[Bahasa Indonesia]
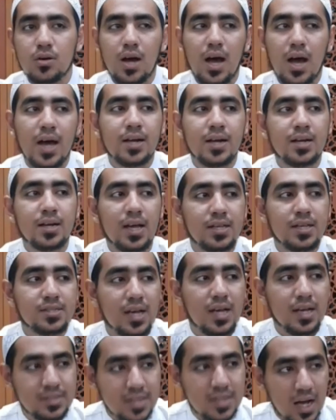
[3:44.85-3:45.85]
andai
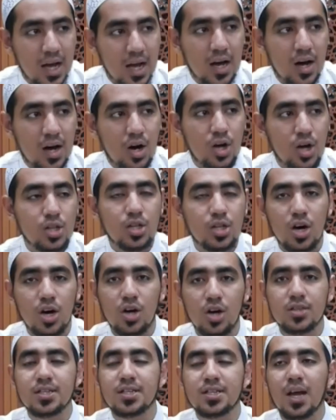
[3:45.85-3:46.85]
saja
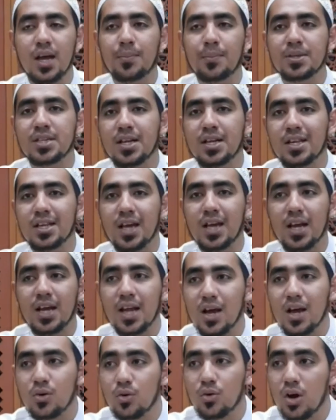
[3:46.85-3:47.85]
Allah tidak menjadikan
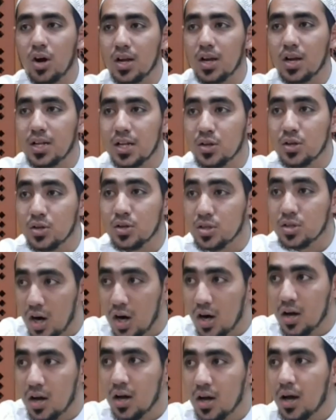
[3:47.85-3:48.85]
aku
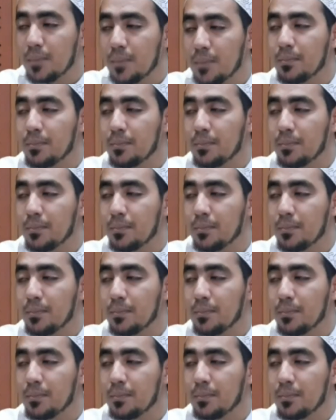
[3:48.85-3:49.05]
khalilullah